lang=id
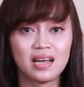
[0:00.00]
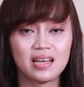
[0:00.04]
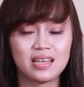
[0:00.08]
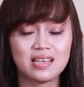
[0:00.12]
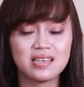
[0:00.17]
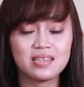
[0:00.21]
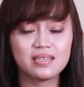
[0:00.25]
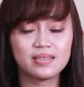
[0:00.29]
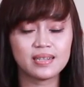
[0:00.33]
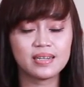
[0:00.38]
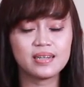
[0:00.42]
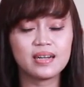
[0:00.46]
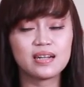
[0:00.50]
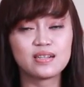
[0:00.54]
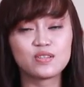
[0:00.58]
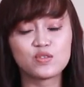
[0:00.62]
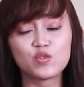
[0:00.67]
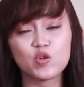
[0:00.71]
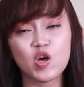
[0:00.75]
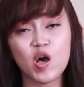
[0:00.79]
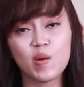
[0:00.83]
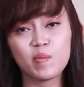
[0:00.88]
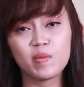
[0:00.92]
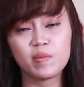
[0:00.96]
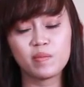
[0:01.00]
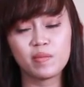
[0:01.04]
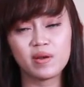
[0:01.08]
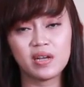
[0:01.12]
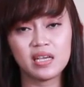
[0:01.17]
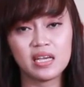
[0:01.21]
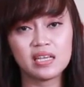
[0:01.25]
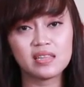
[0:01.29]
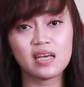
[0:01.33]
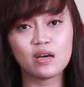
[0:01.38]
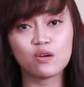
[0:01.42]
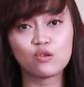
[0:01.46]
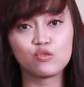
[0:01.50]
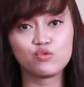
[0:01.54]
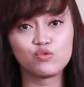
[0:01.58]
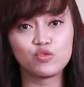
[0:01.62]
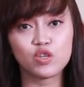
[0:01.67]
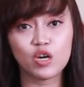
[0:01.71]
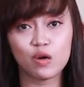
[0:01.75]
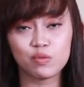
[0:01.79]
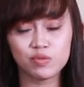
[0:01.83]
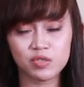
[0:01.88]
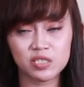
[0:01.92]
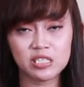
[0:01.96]
Istri dan suami memiliki tanggung
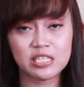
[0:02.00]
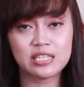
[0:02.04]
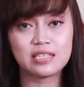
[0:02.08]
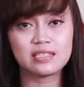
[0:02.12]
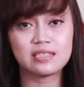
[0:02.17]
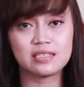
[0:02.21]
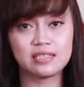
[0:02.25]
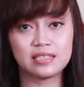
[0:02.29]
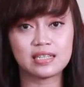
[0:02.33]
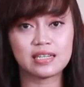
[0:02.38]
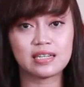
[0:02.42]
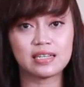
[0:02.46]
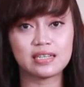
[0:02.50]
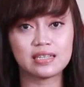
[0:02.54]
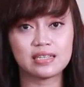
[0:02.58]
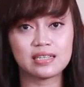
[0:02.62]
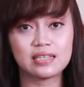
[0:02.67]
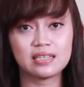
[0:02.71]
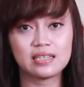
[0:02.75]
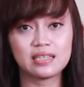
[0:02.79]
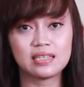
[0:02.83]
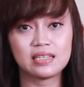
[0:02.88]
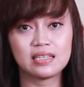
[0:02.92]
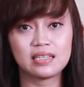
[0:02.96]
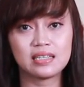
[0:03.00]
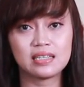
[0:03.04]
jawab sendiri-sendiri